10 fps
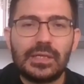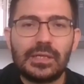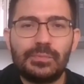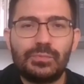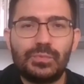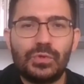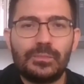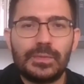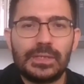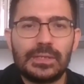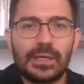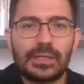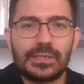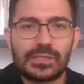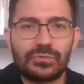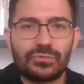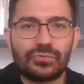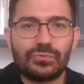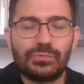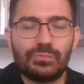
Tabii bu bölümleri daha kısa tuttuk.